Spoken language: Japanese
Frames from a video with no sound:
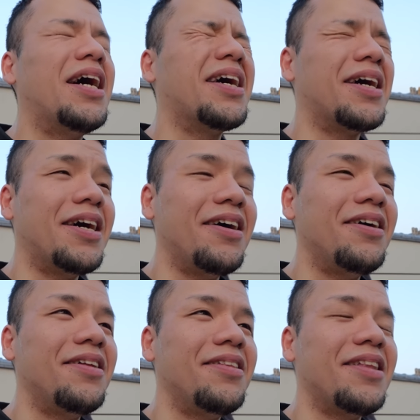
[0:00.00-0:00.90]
なんか、
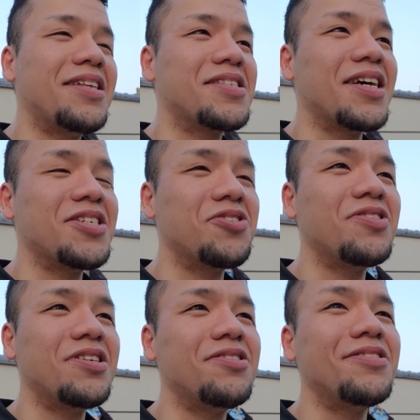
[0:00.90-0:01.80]
懐かしく
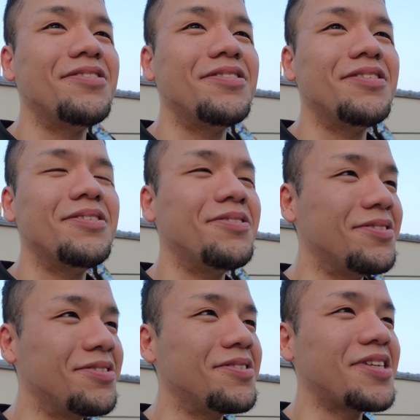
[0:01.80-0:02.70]
なる、
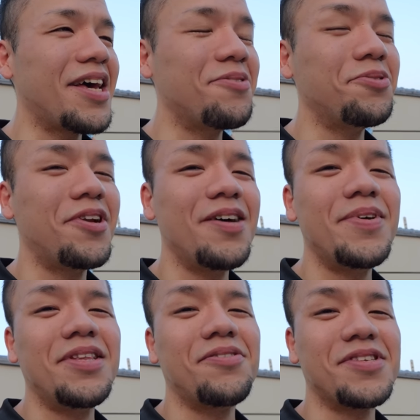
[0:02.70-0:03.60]
最高の
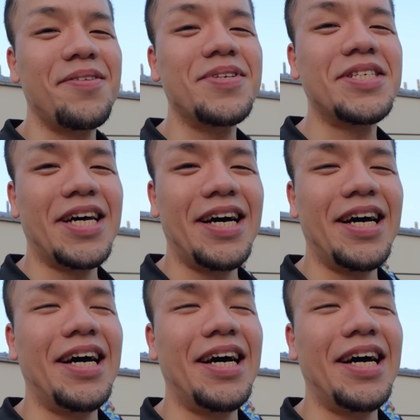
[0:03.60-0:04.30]
ラーメンでございました。